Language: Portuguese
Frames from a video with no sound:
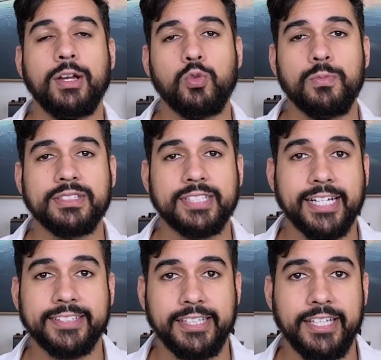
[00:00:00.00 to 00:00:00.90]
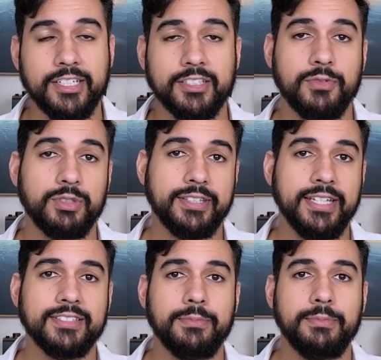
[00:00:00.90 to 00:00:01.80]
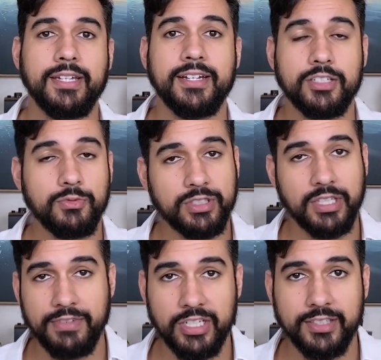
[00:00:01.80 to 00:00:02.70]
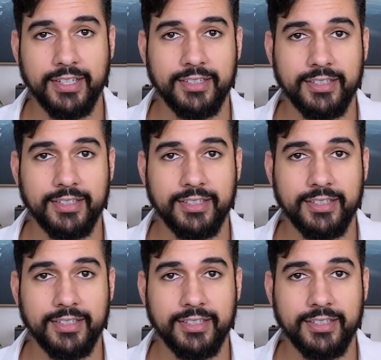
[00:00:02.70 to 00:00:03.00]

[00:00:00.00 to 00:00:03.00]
algumas características que você tem que saber antes de você investir nele.